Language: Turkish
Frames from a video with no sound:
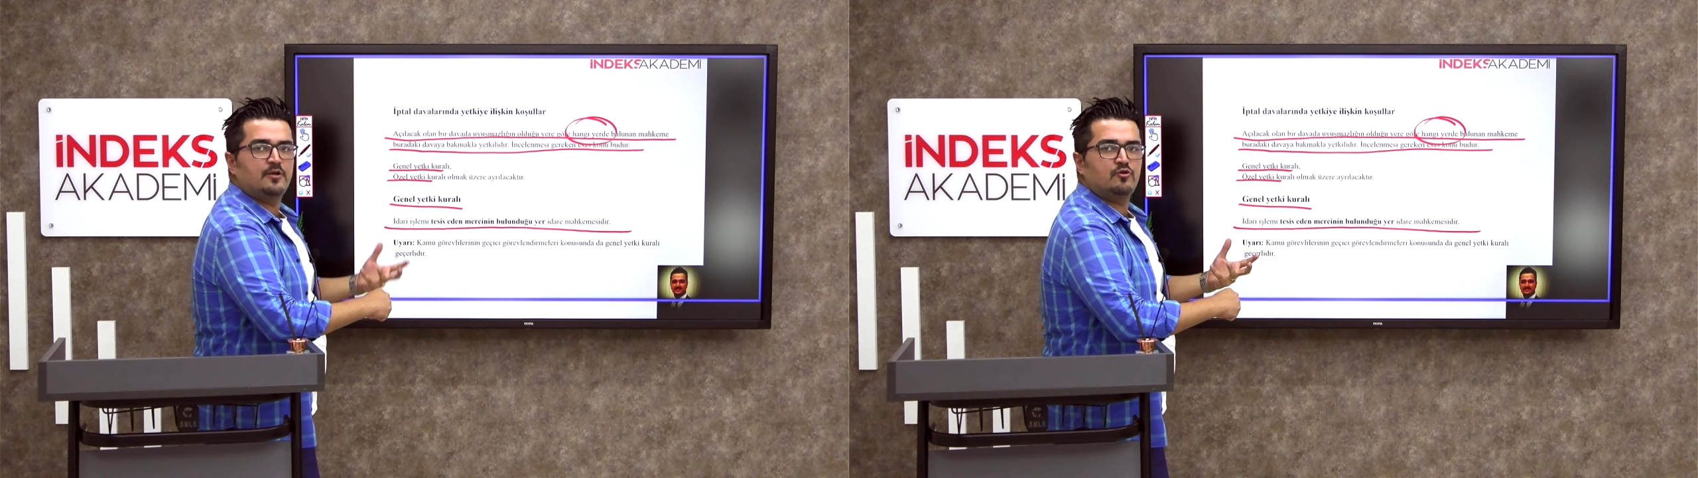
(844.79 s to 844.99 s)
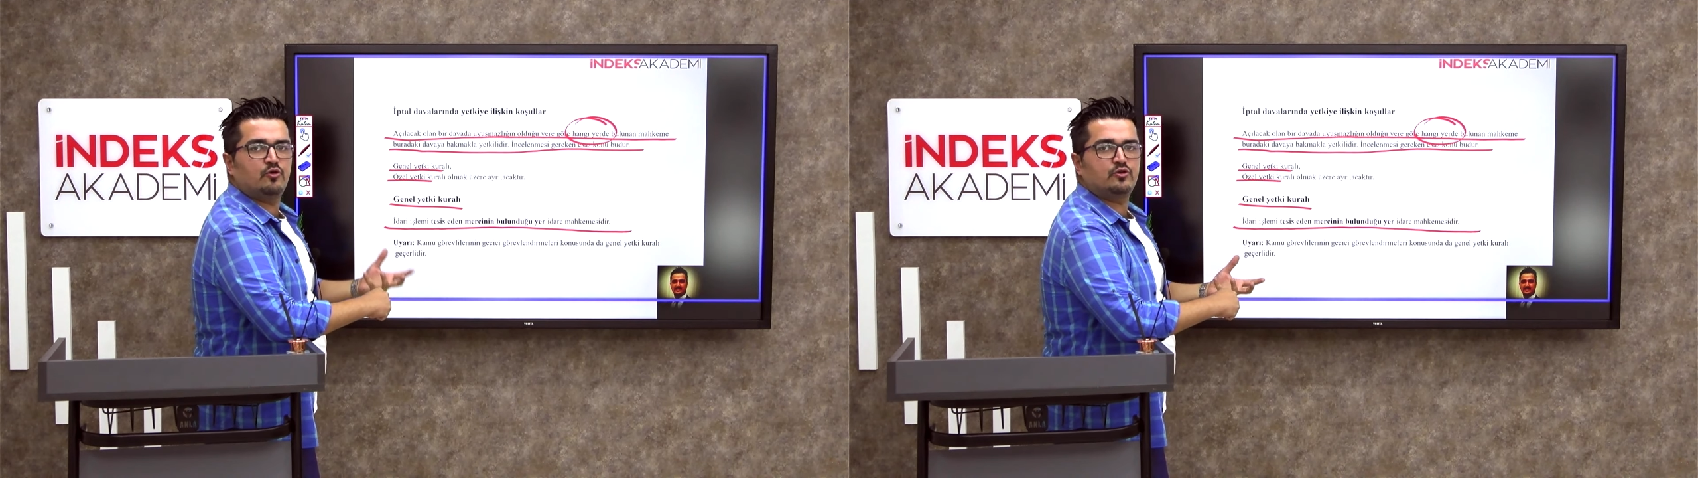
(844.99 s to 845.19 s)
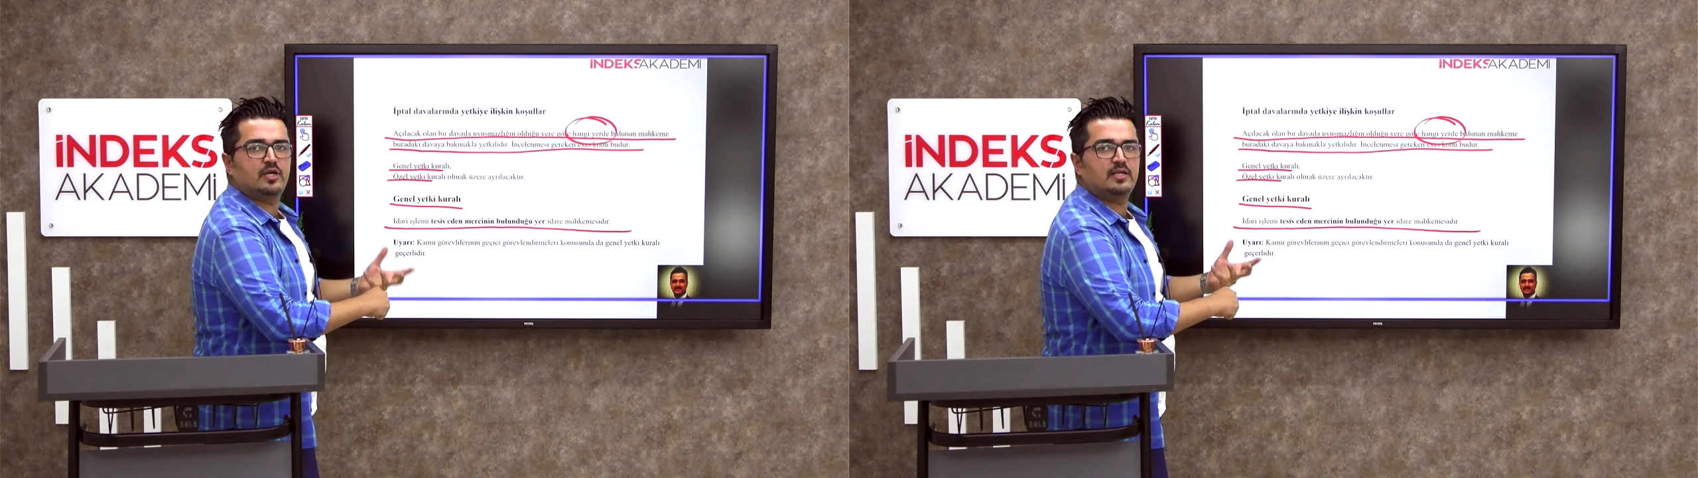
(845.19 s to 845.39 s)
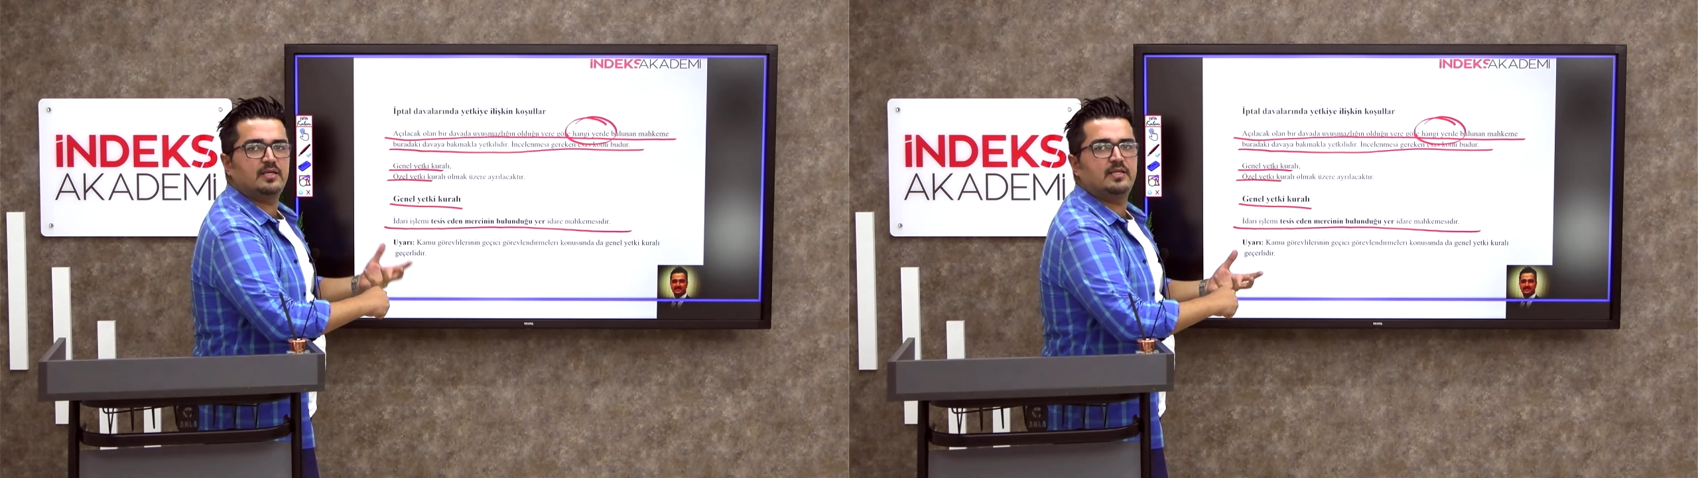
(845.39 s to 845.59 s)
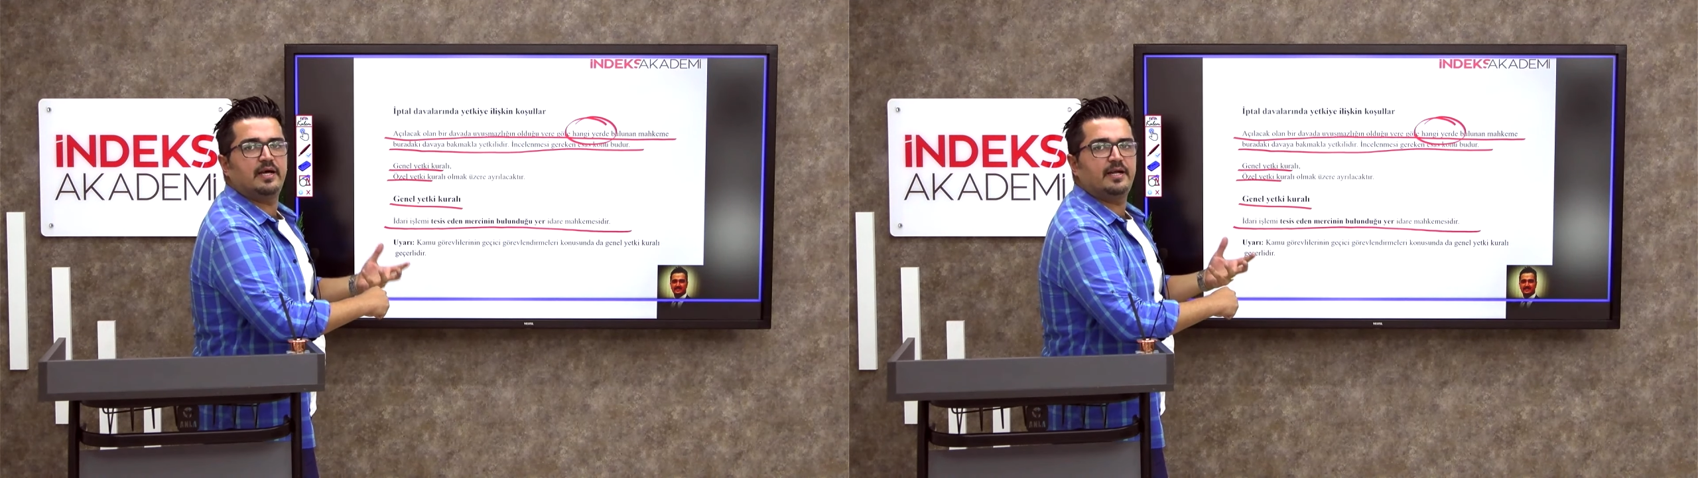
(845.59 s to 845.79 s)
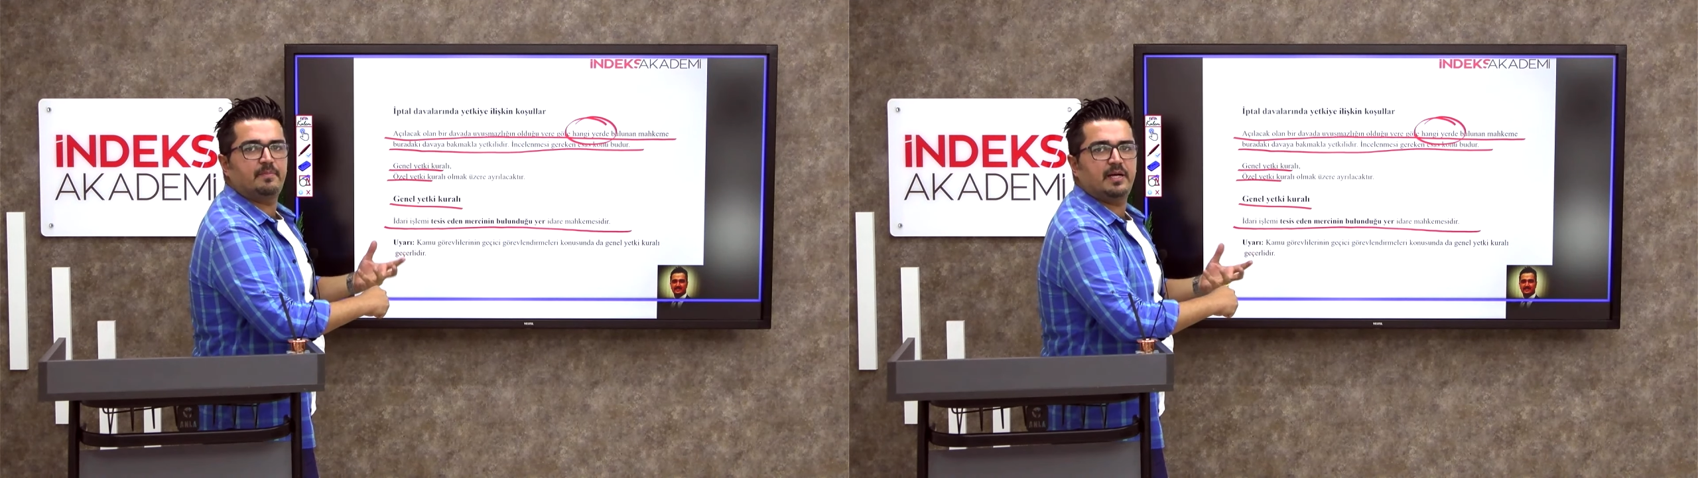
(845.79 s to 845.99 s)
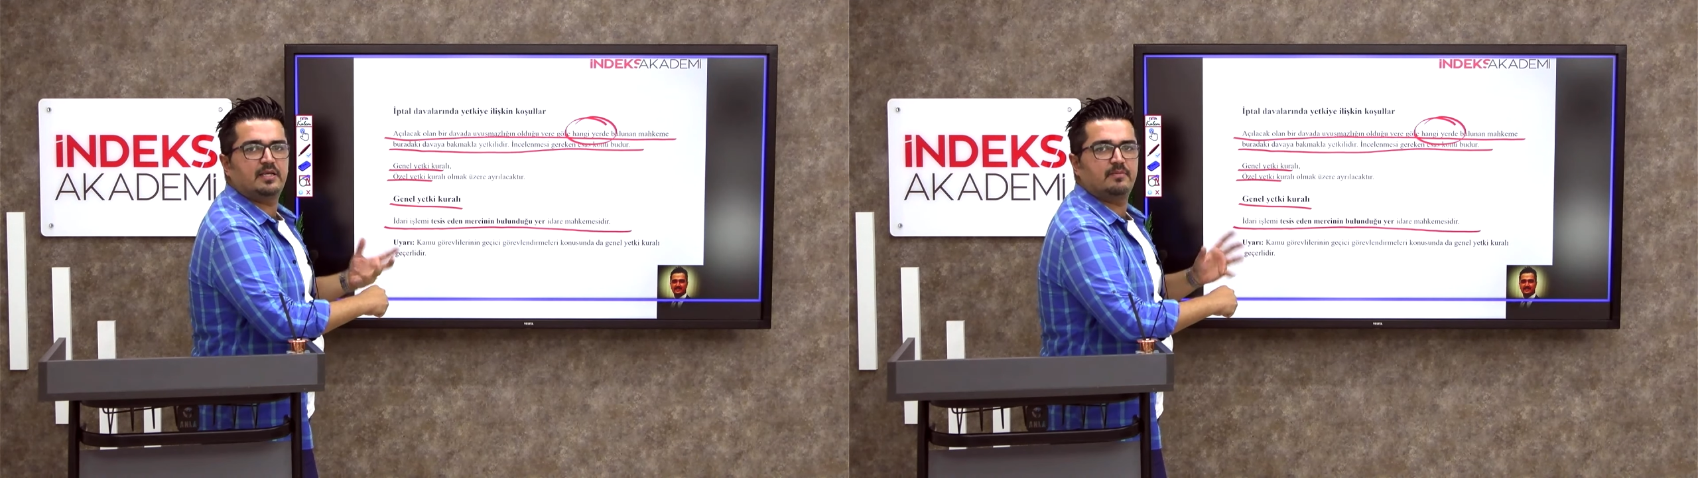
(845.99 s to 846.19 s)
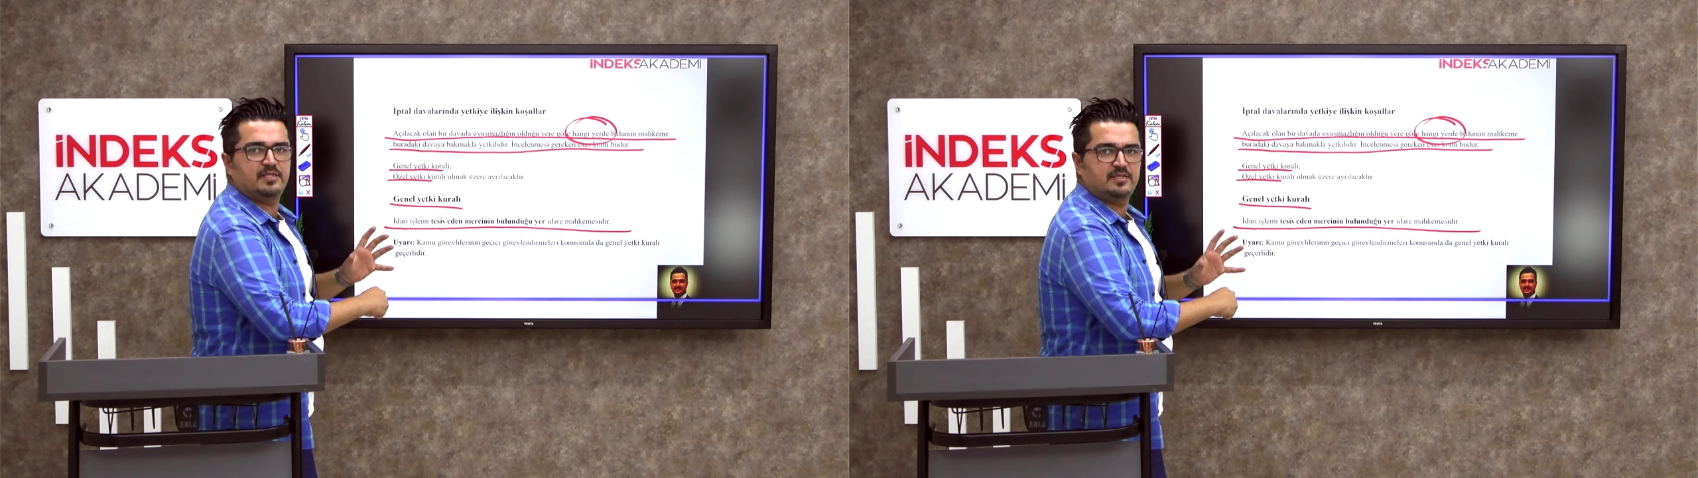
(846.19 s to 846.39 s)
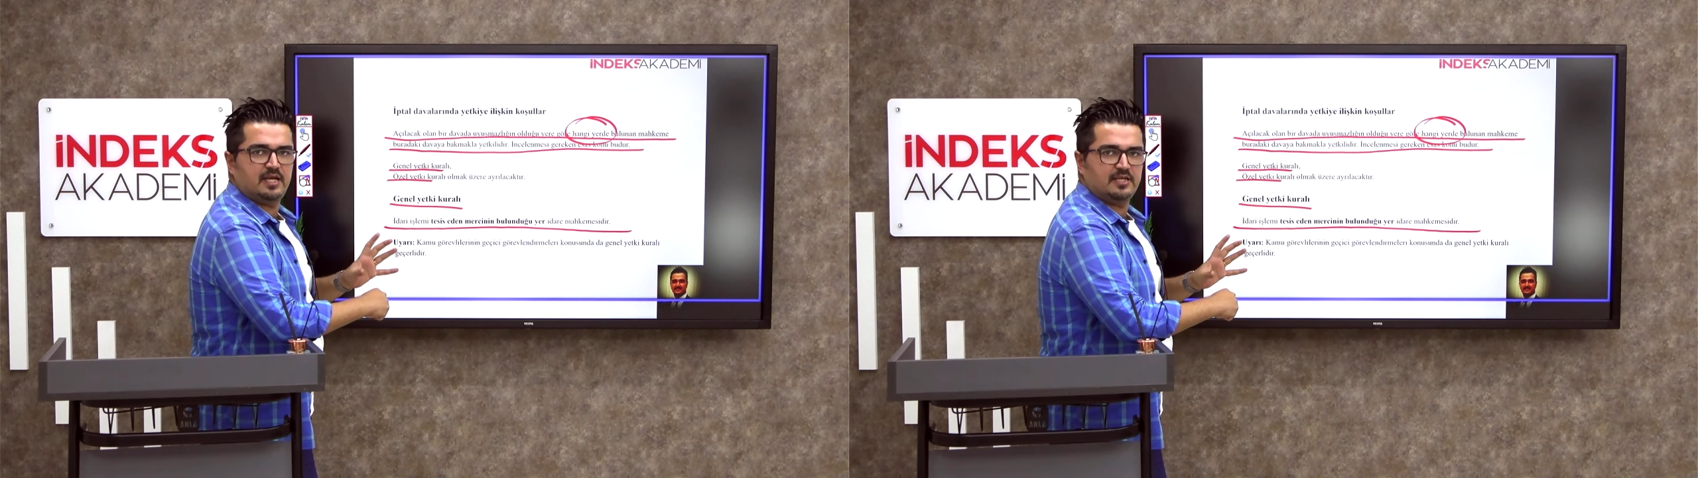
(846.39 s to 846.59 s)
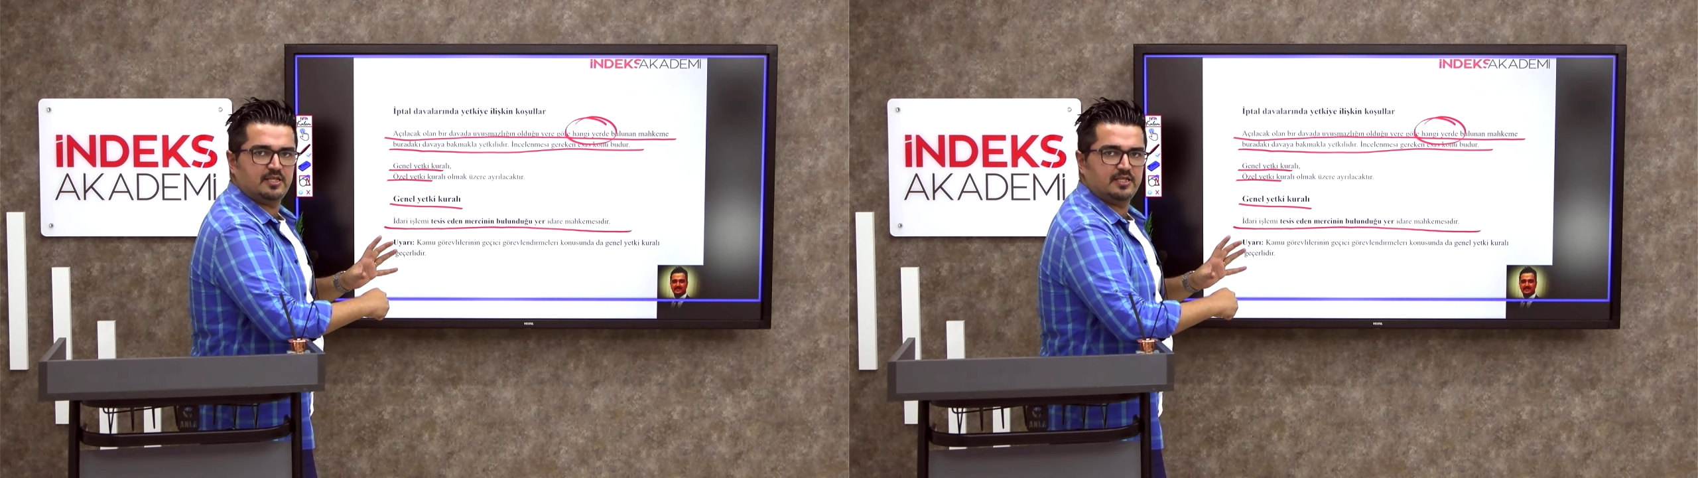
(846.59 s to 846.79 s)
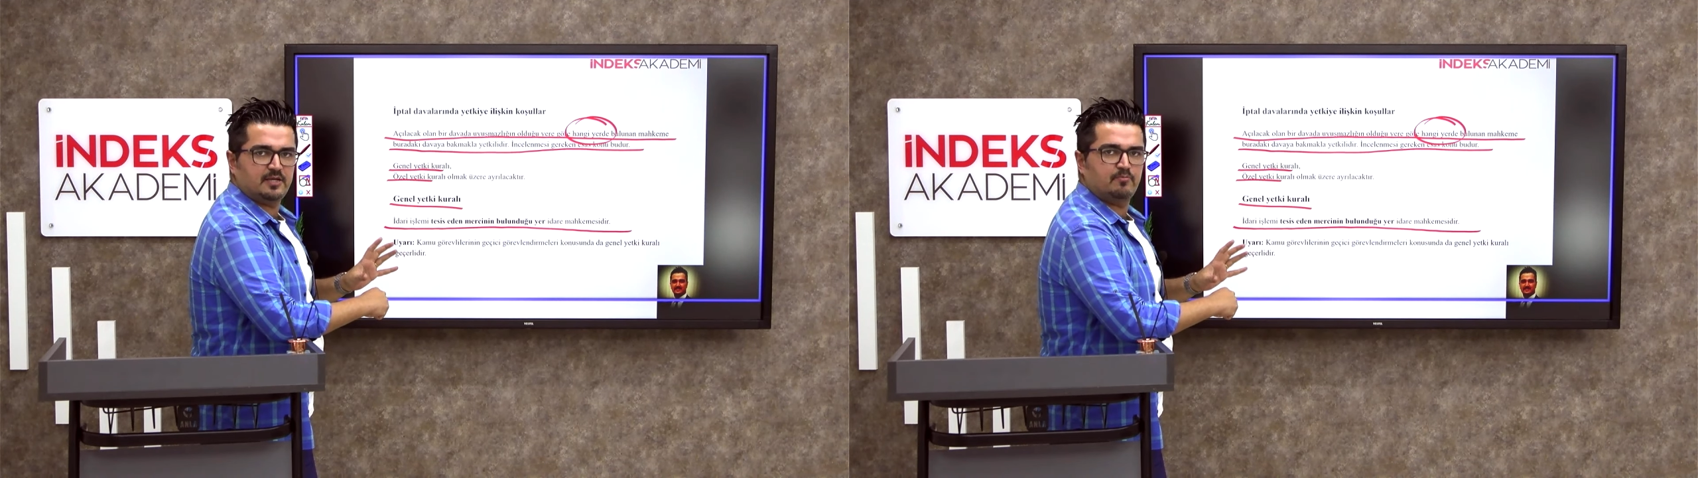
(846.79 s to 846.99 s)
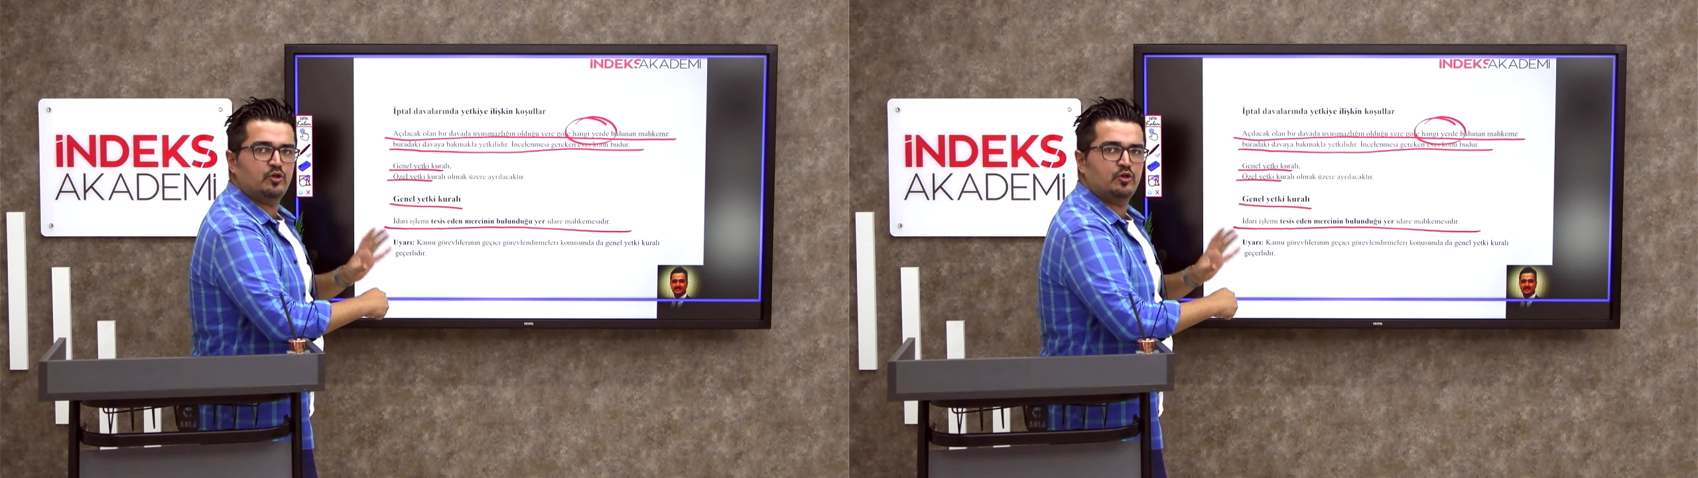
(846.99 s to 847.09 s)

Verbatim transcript: Yozgat İdare Mahkemesi'nde açılacak.